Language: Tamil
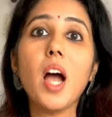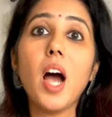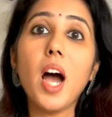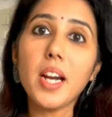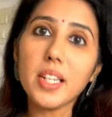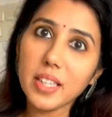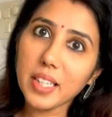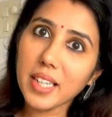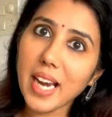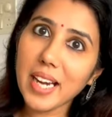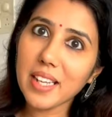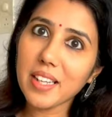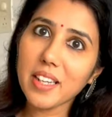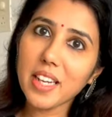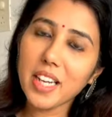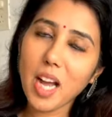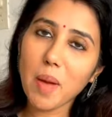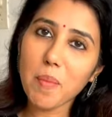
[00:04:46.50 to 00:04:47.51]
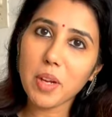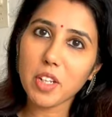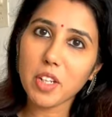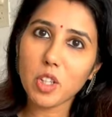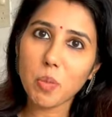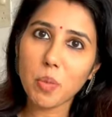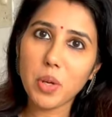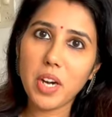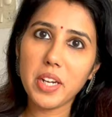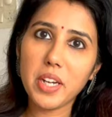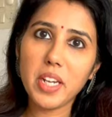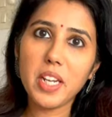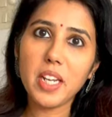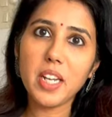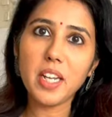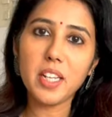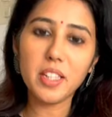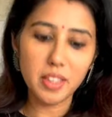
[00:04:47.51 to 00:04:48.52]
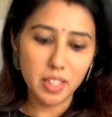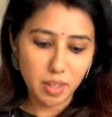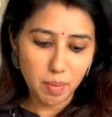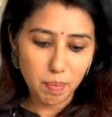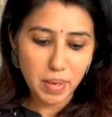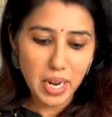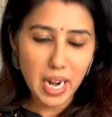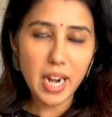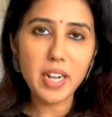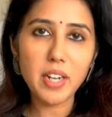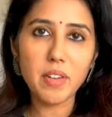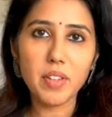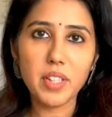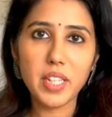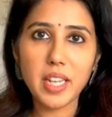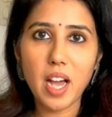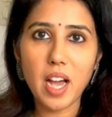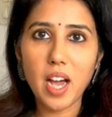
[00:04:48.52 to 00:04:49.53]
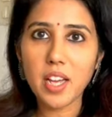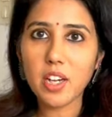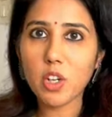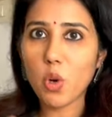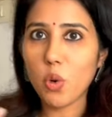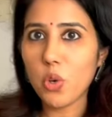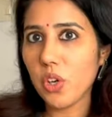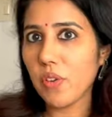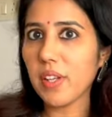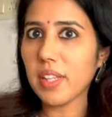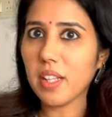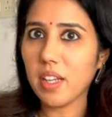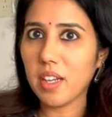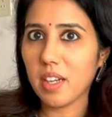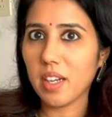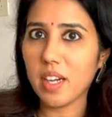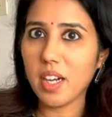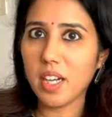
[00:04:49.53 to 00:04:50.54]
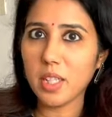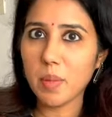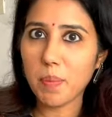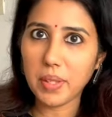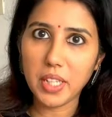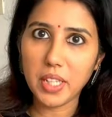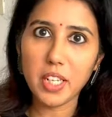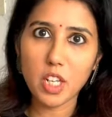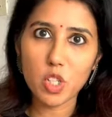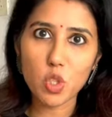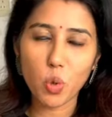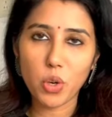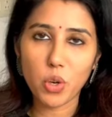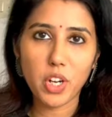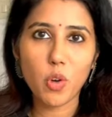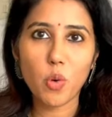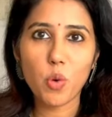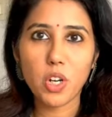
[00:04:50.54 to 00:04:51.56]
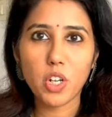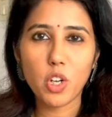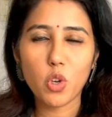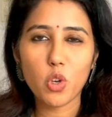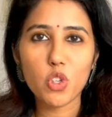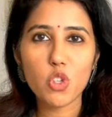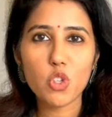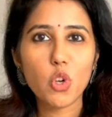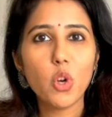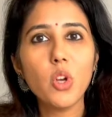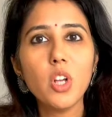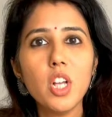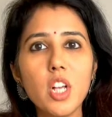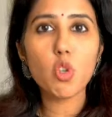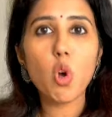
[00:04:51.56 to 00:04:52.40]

அடுத்த கேட்டகரி காமிக்கிறதுக்கு முன்னாடி இந்த பிராண்ட் வந்து யார் கொண்டு வந்தாங்க அதை பற்றி நான் சொல்கிறேன் உங்களுக்கு கொஞ்சம்